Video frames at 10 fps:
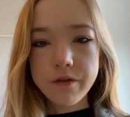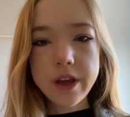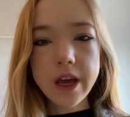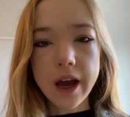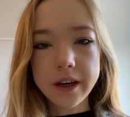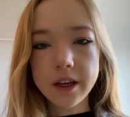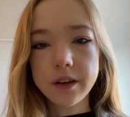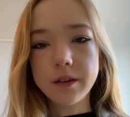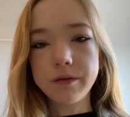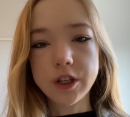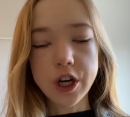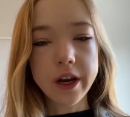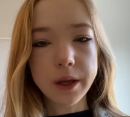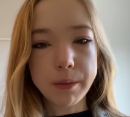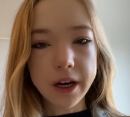Wie einige
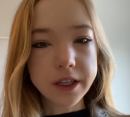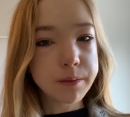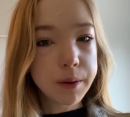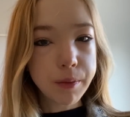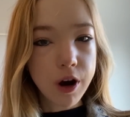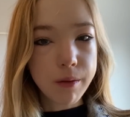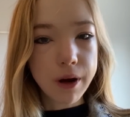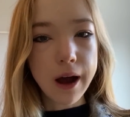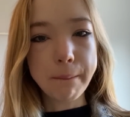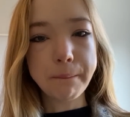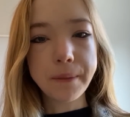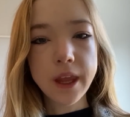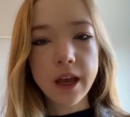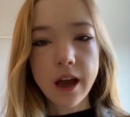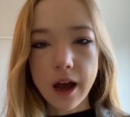wahrscheinlich bereits mitbekommen haben,
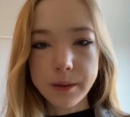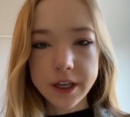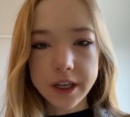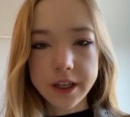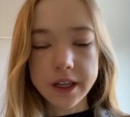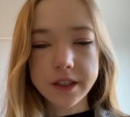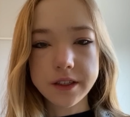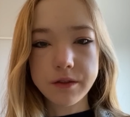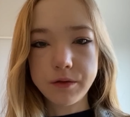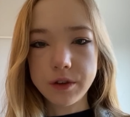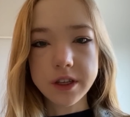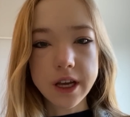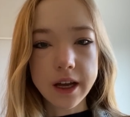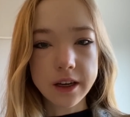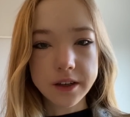arbeite ich jetzt für
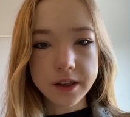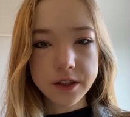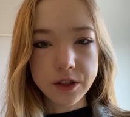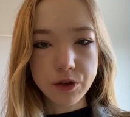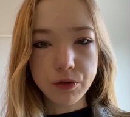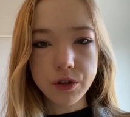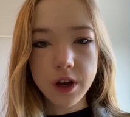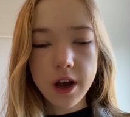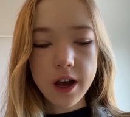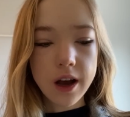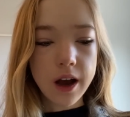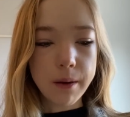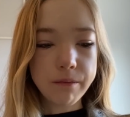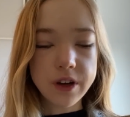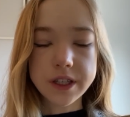das Heartland Institute,
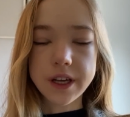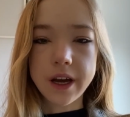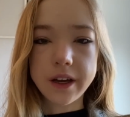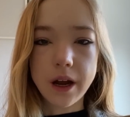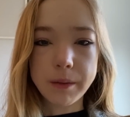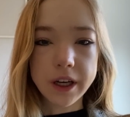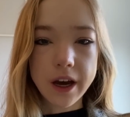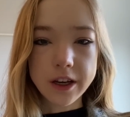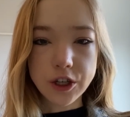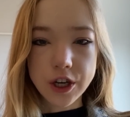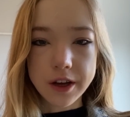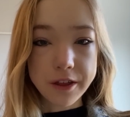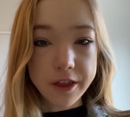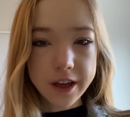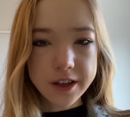ähm, was ein
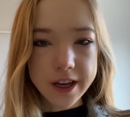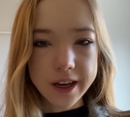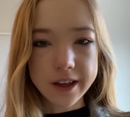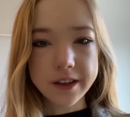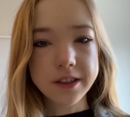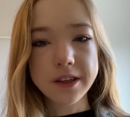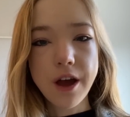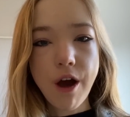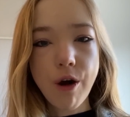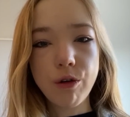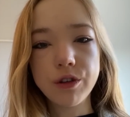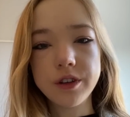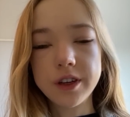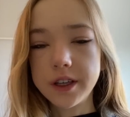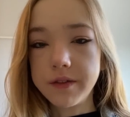amerikanischer Think Tank ist.
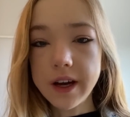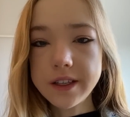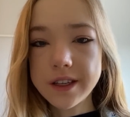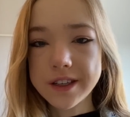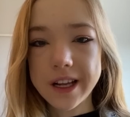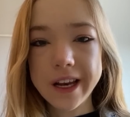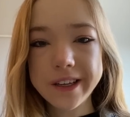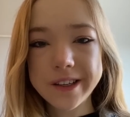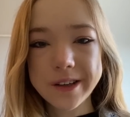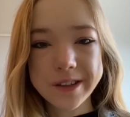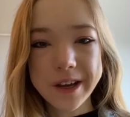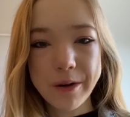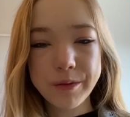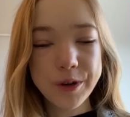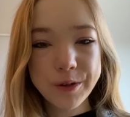Und ich weiß, das klingt
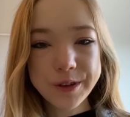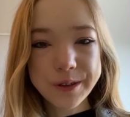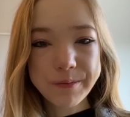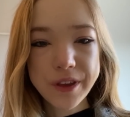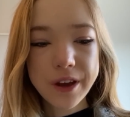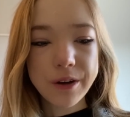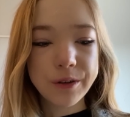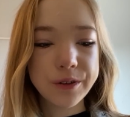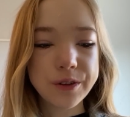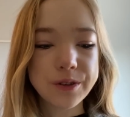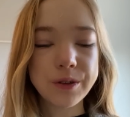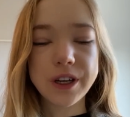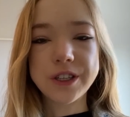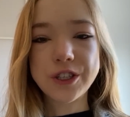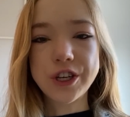sehr ominös und so,
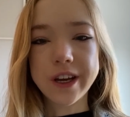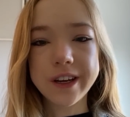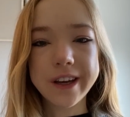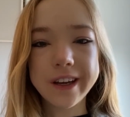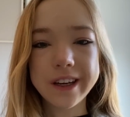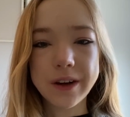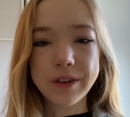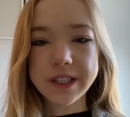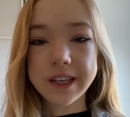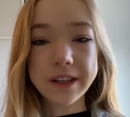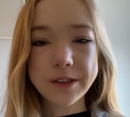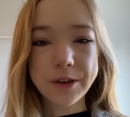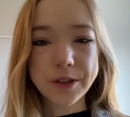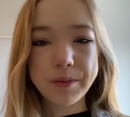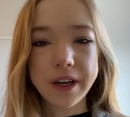als stecke da irgendetwas ganz
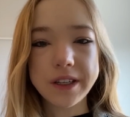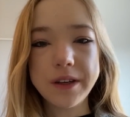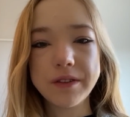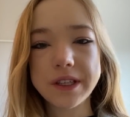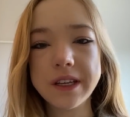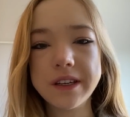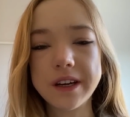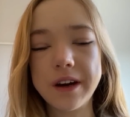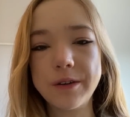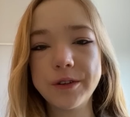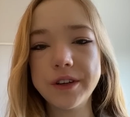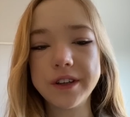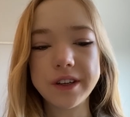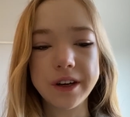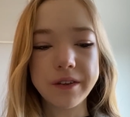Konspiratives hinter.
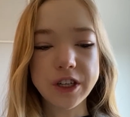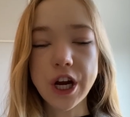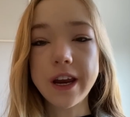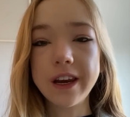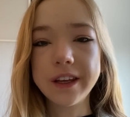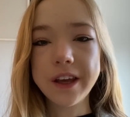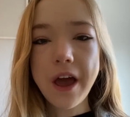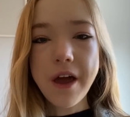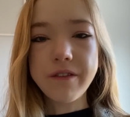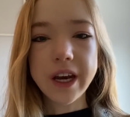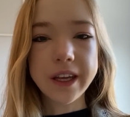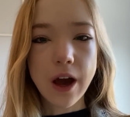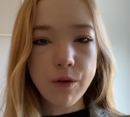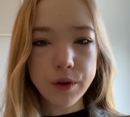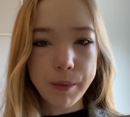Und äh, wahrscheinlich werde
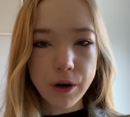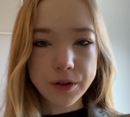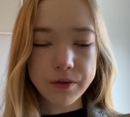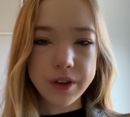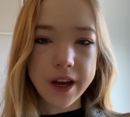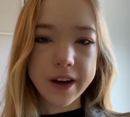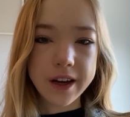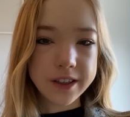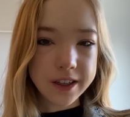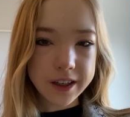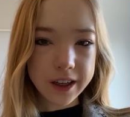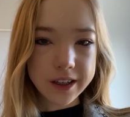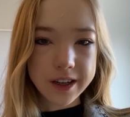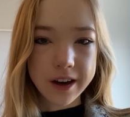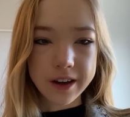ich aufgebaut wie eine
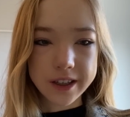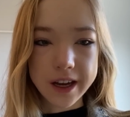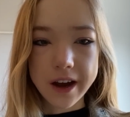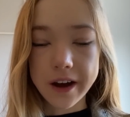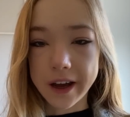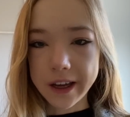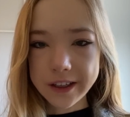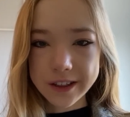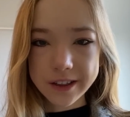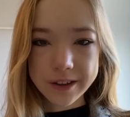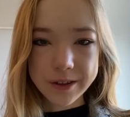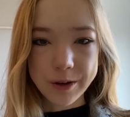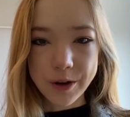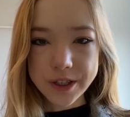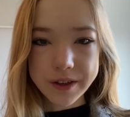Anti-Greta der rechten,
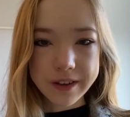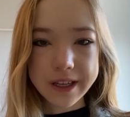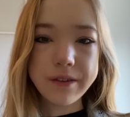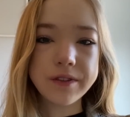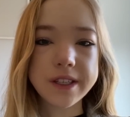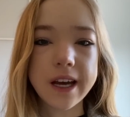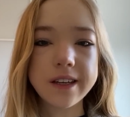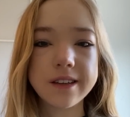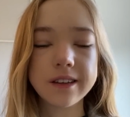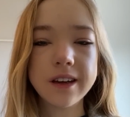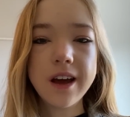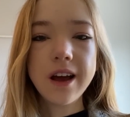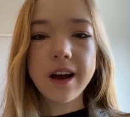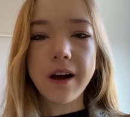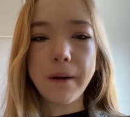konservativen Seite,
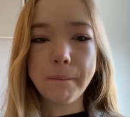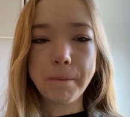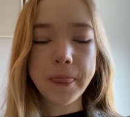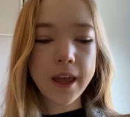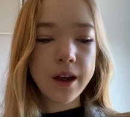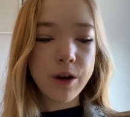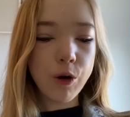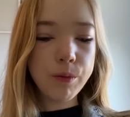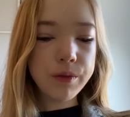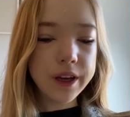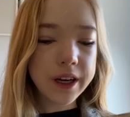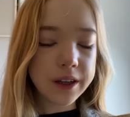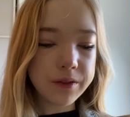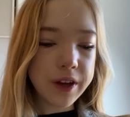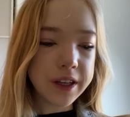ähm, um
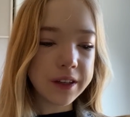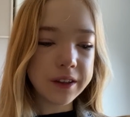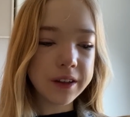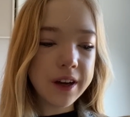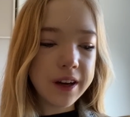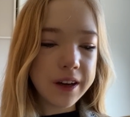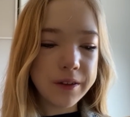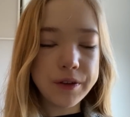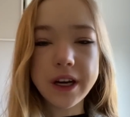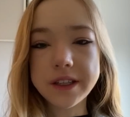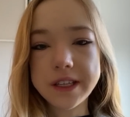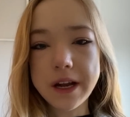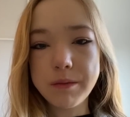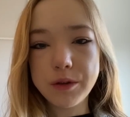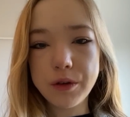irgendwelche äh,
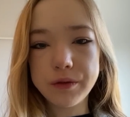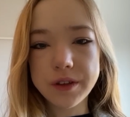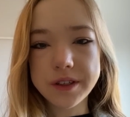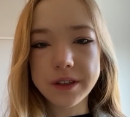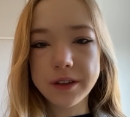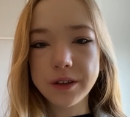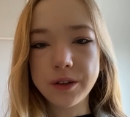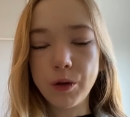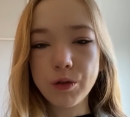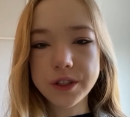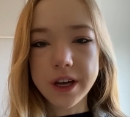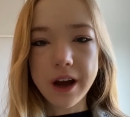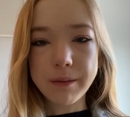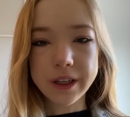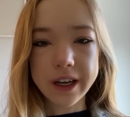finanziellen Bedürfnisse
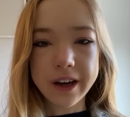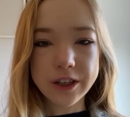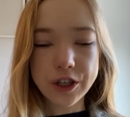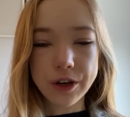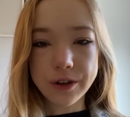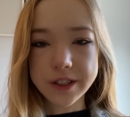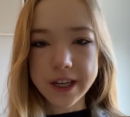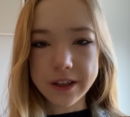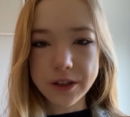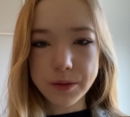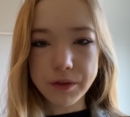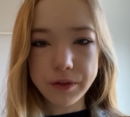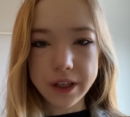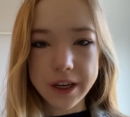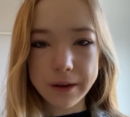großer amerikanischer Konzerne zu
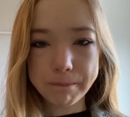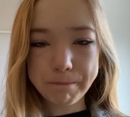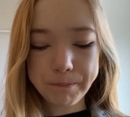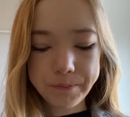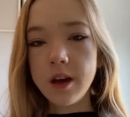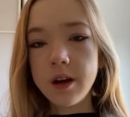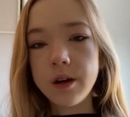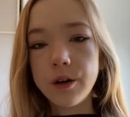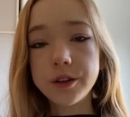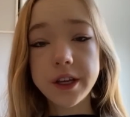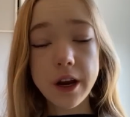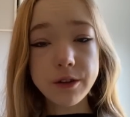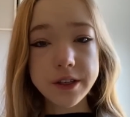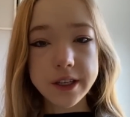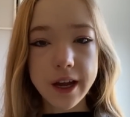befriedigen. Und
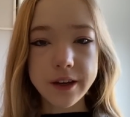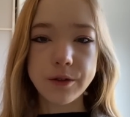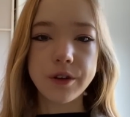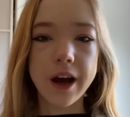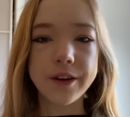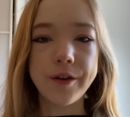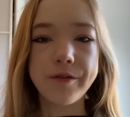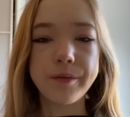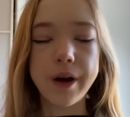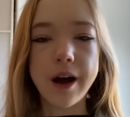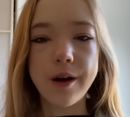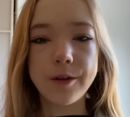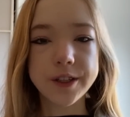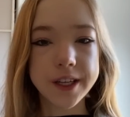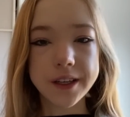genau diesen Eindruck hatten offenbar
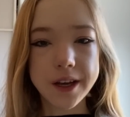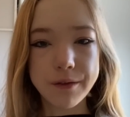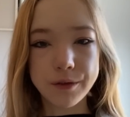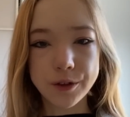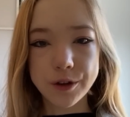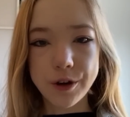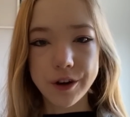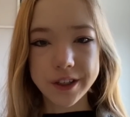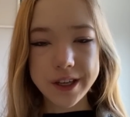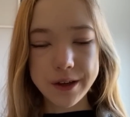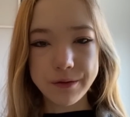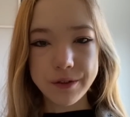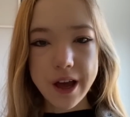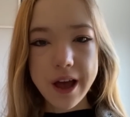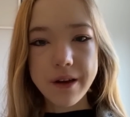auch ZDF und
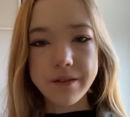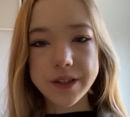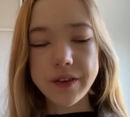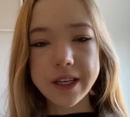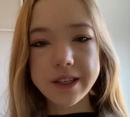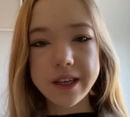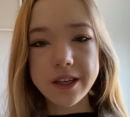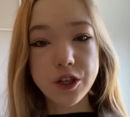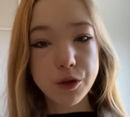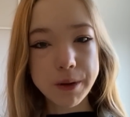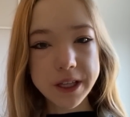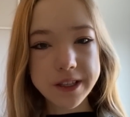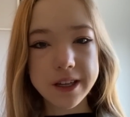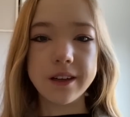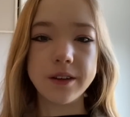Korrektiv, weswegen sie
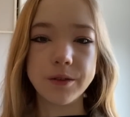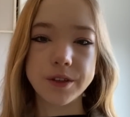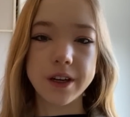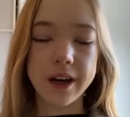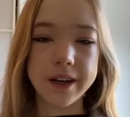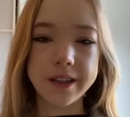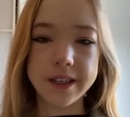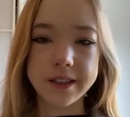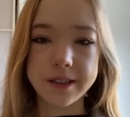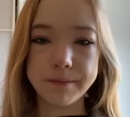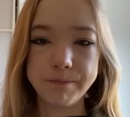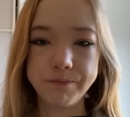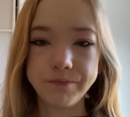Spitzel in unsere Reihen setzten.